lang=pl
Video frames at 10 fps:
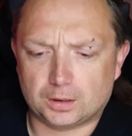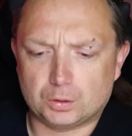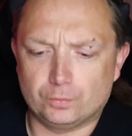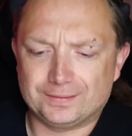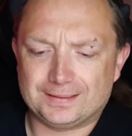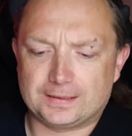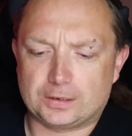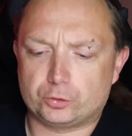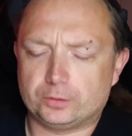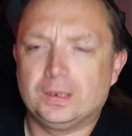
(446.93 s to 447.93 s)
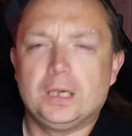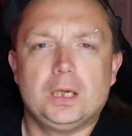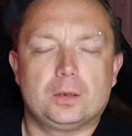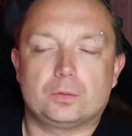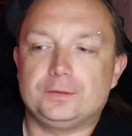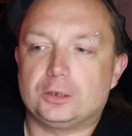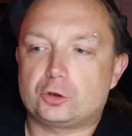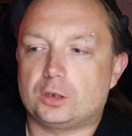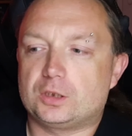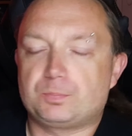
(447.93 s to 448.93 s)
główna, nie zdarzyło się,
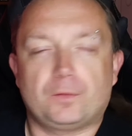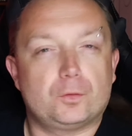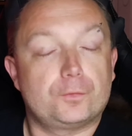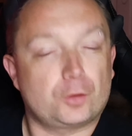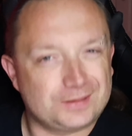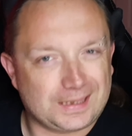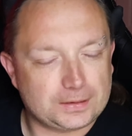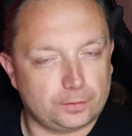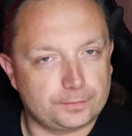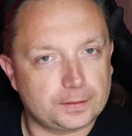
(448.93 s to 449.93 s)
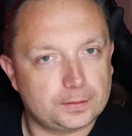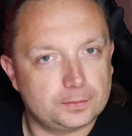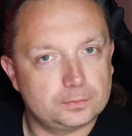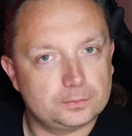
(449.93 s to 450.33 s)
również z powodów kontraktowych